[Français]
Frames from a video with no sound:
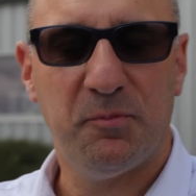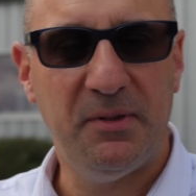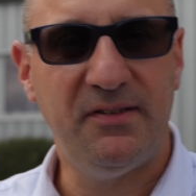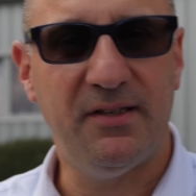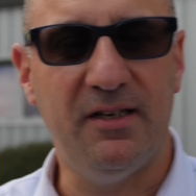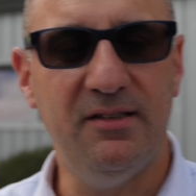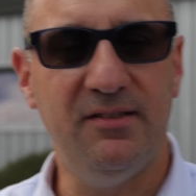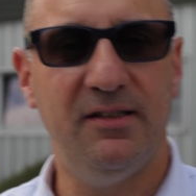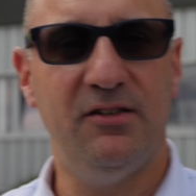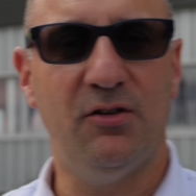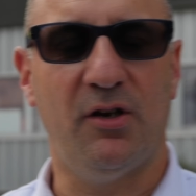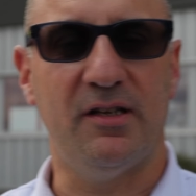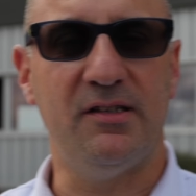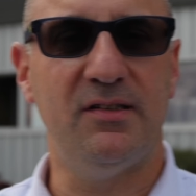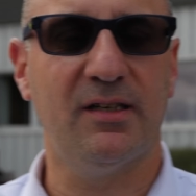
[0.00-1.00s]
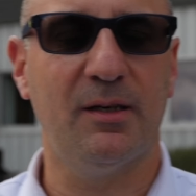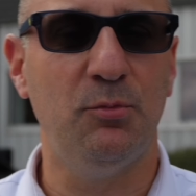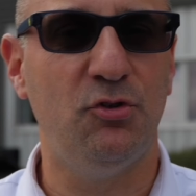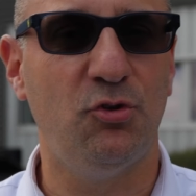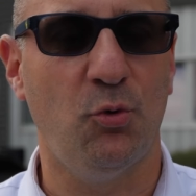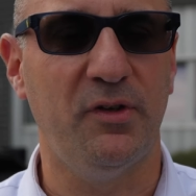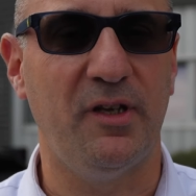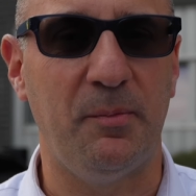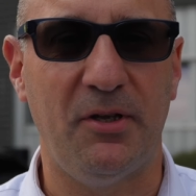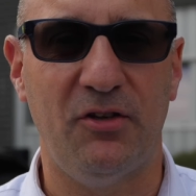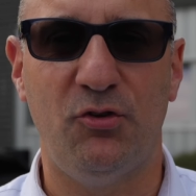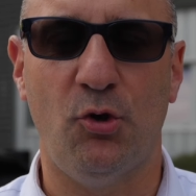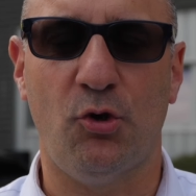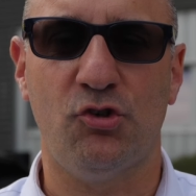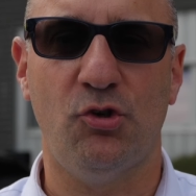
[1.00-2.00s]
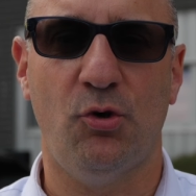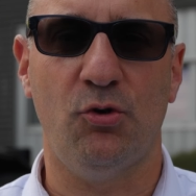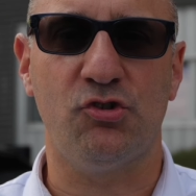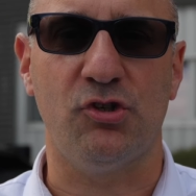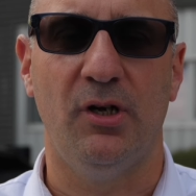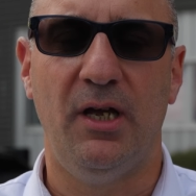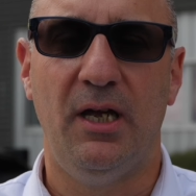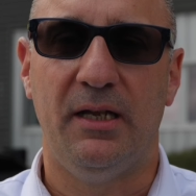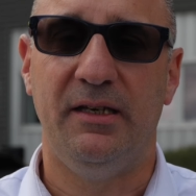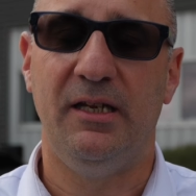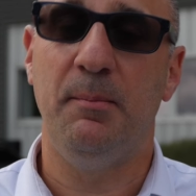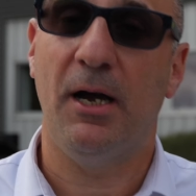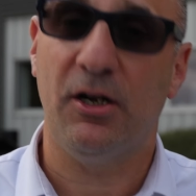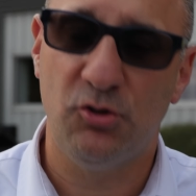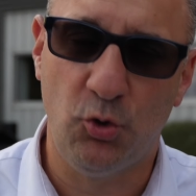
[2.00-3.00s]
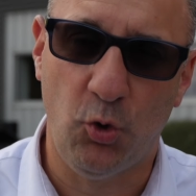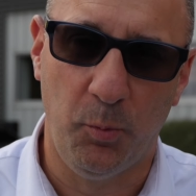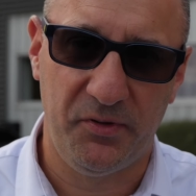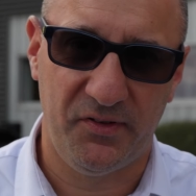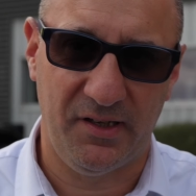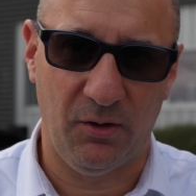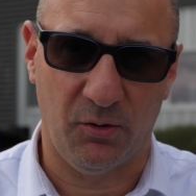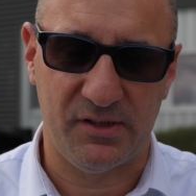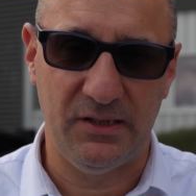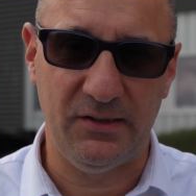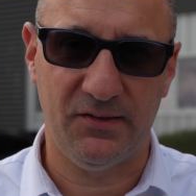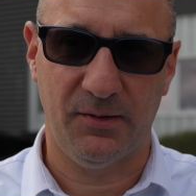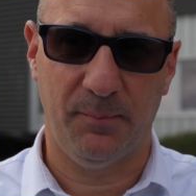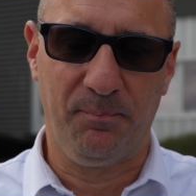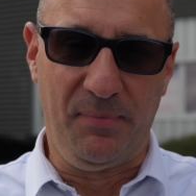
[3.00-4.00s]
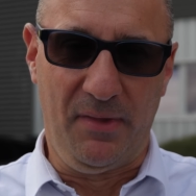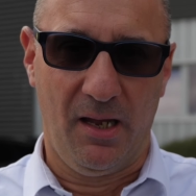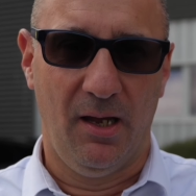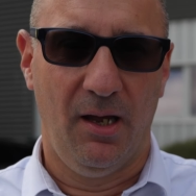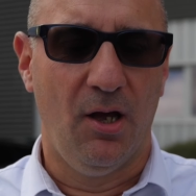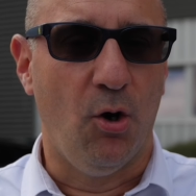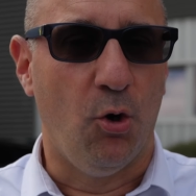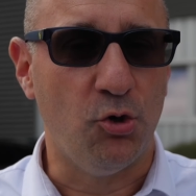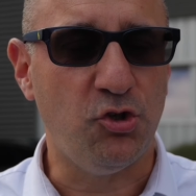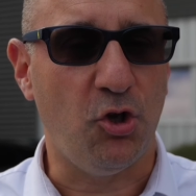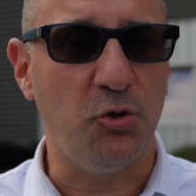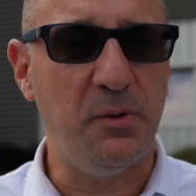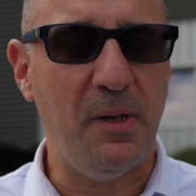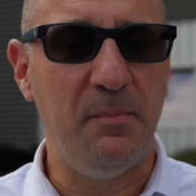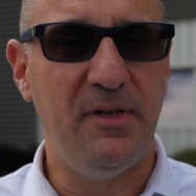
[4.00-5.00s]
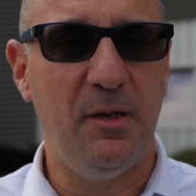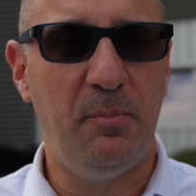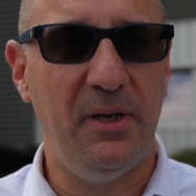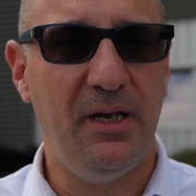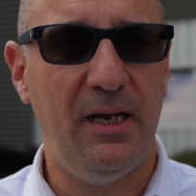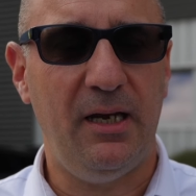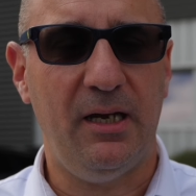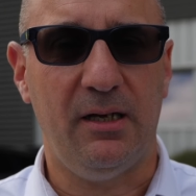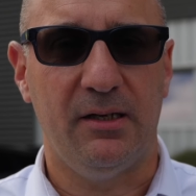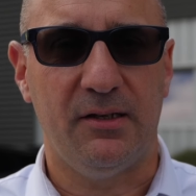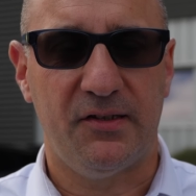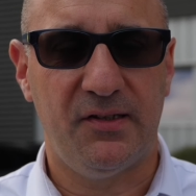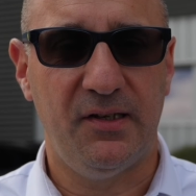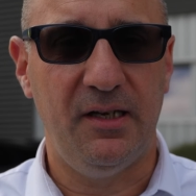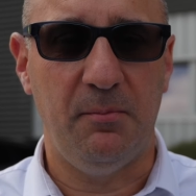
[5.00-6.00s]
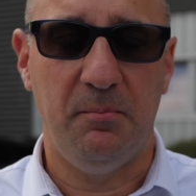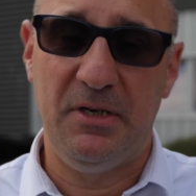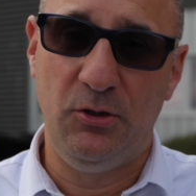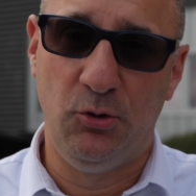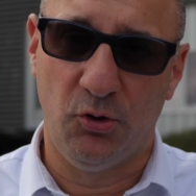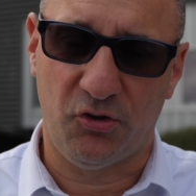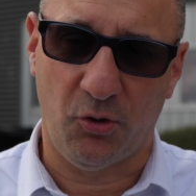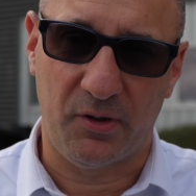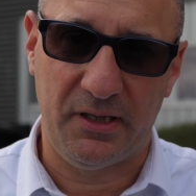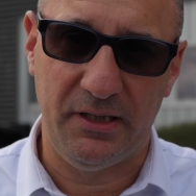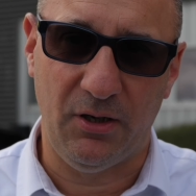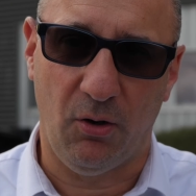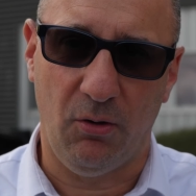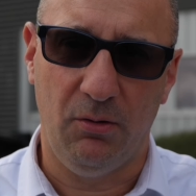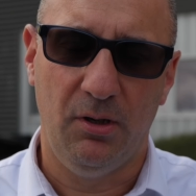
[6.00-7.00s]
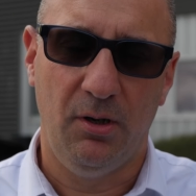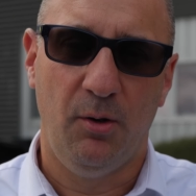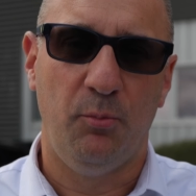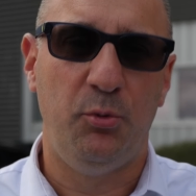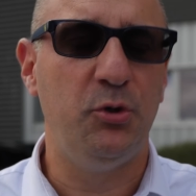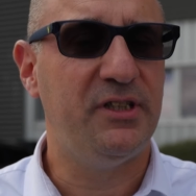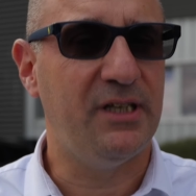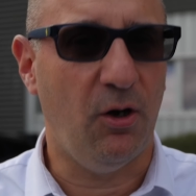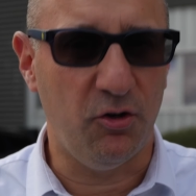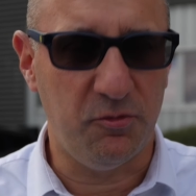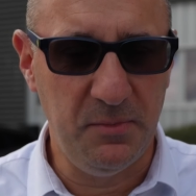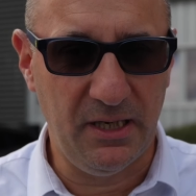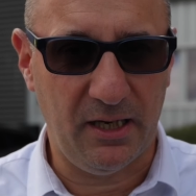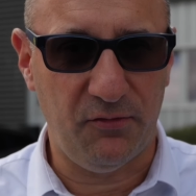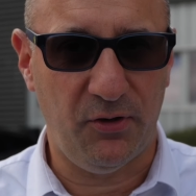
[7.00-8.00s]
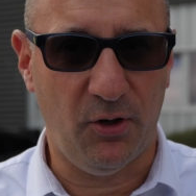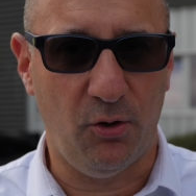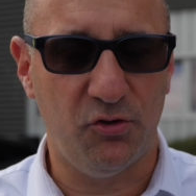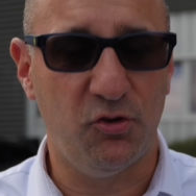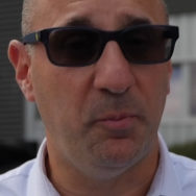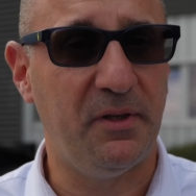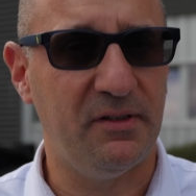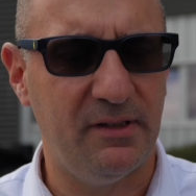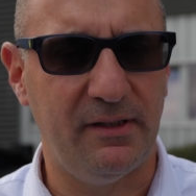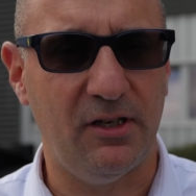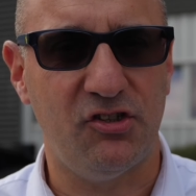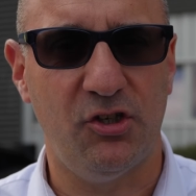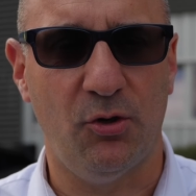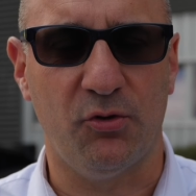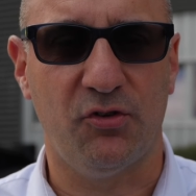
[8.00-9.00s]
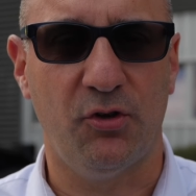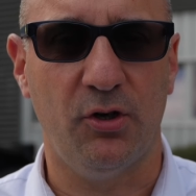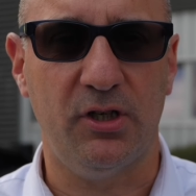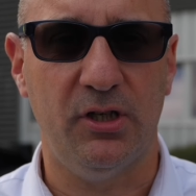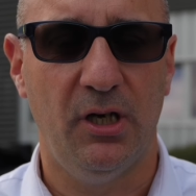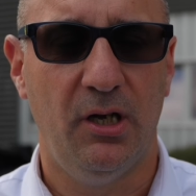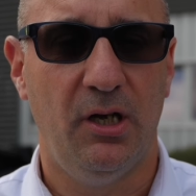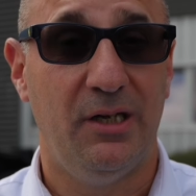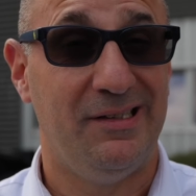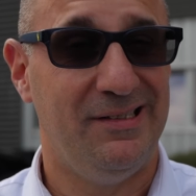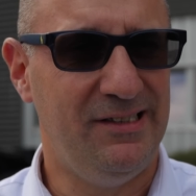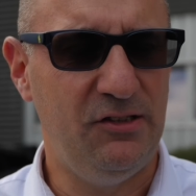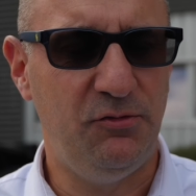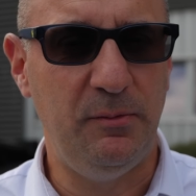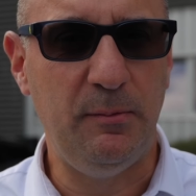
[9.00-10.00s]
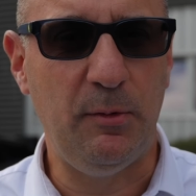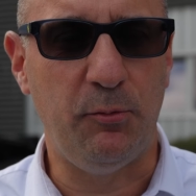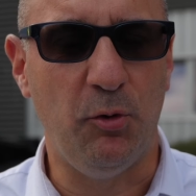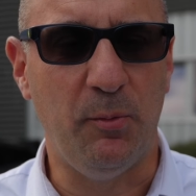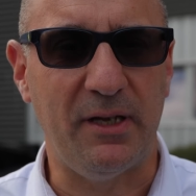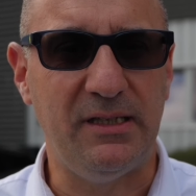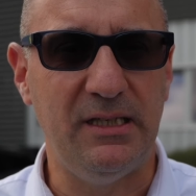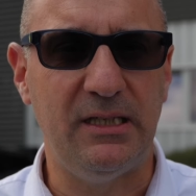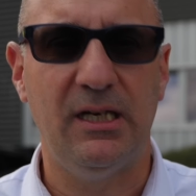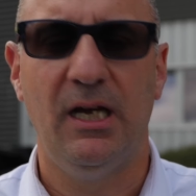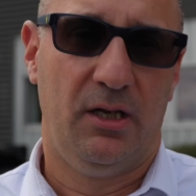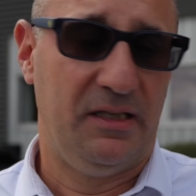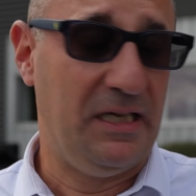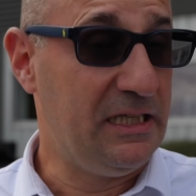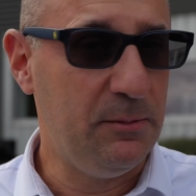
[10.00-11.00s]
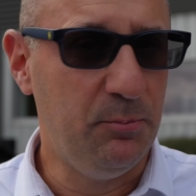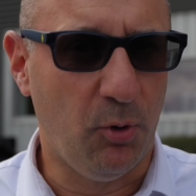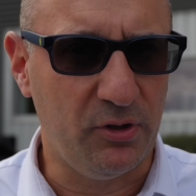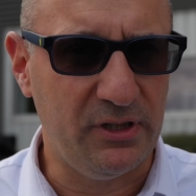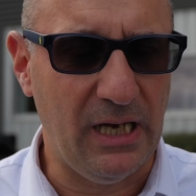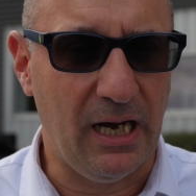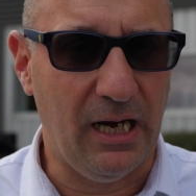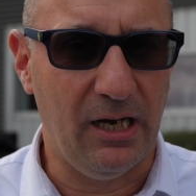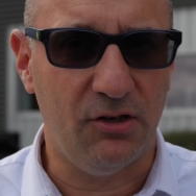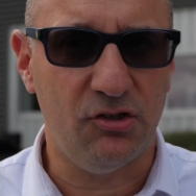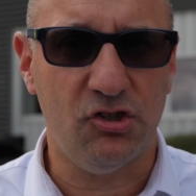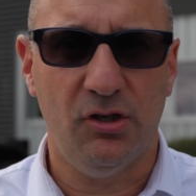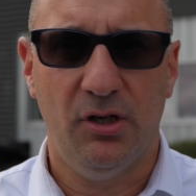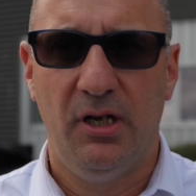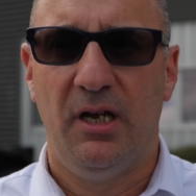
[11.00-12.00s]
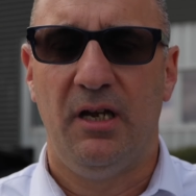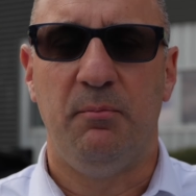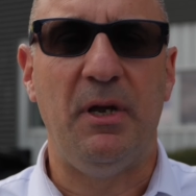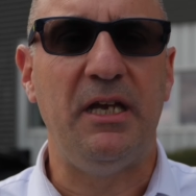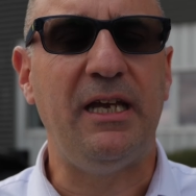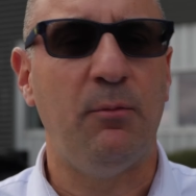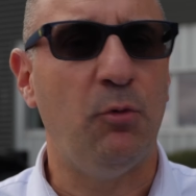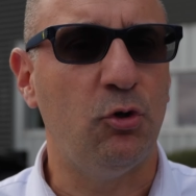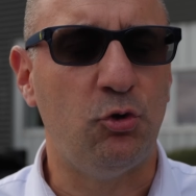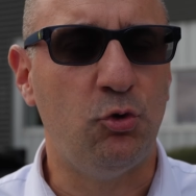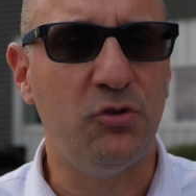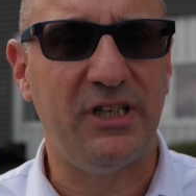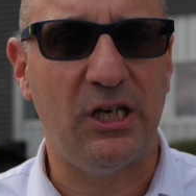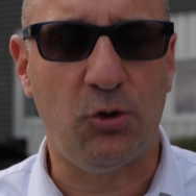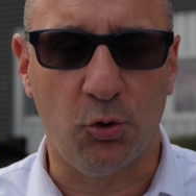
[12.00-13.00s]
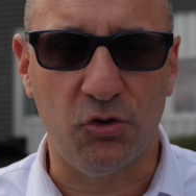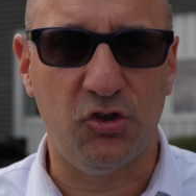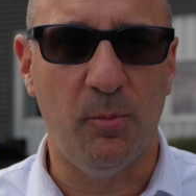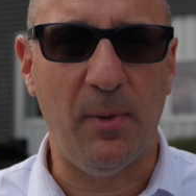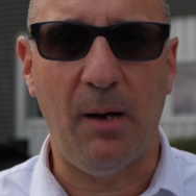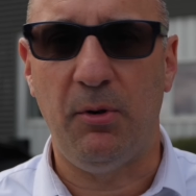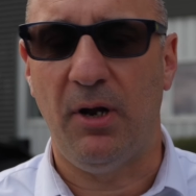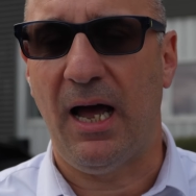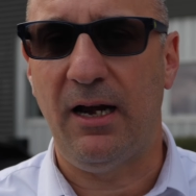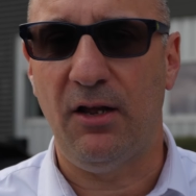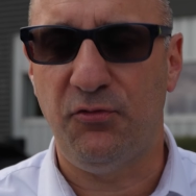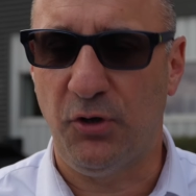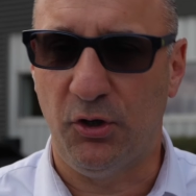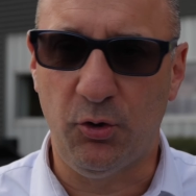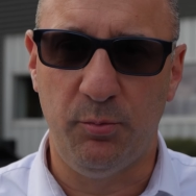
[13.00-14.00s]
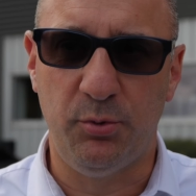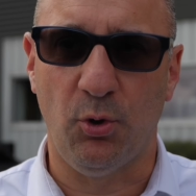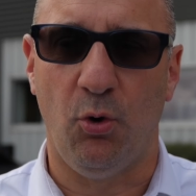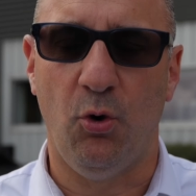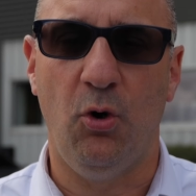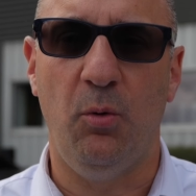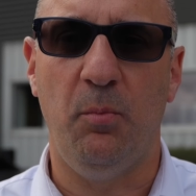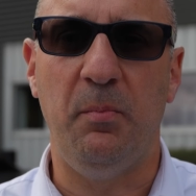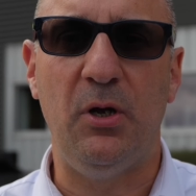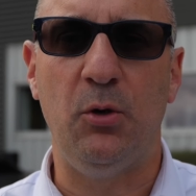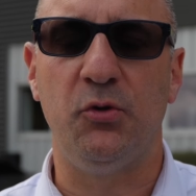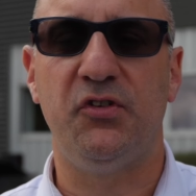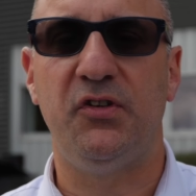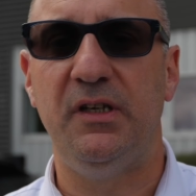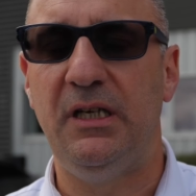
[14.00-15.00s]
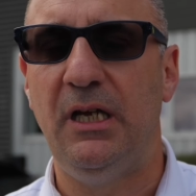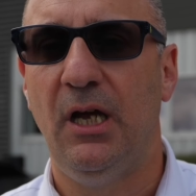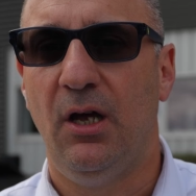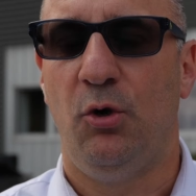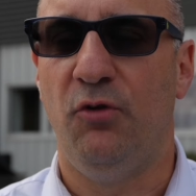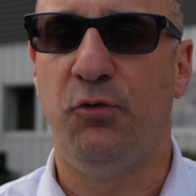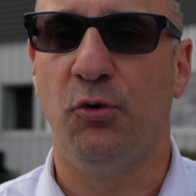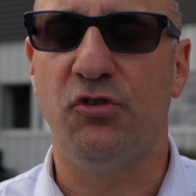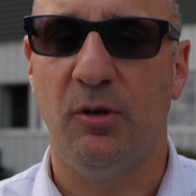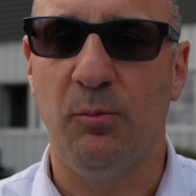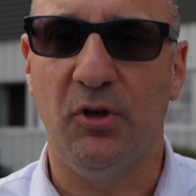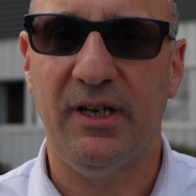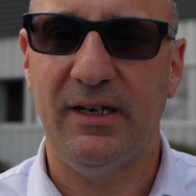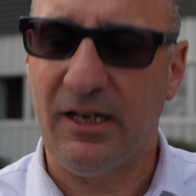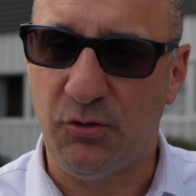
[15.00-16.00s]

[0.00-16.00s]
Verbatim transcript: spécialisée dans la distribution des pièces de rechange des marques du groupe Stellantis. Aujourd'hui, MDPR, c'est plus de 200 clients, plus de 40 000 références de pièces détachées en stock, 18 000 automatiques, d'équipements de garage, mais également de tout ce qui est consommable à la fois de bureau, mais aussi le fonctionnement d'un